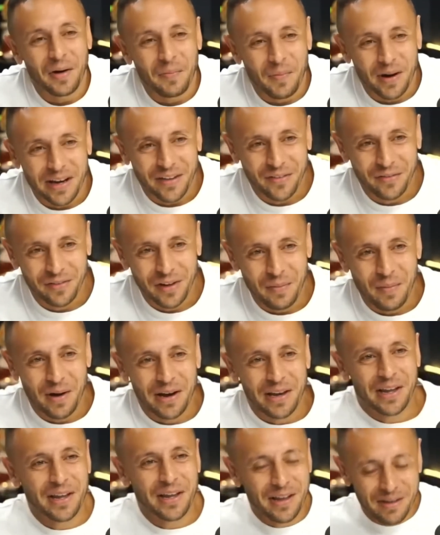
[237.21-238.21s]
ali, fizemos
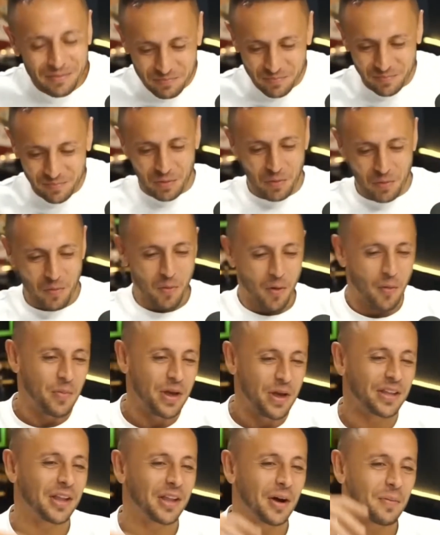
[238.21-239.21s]
ali, demos um bobinho
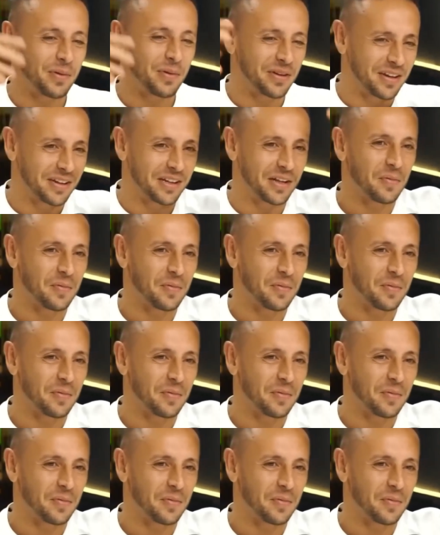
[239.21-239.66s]
e tal, apresentamos pra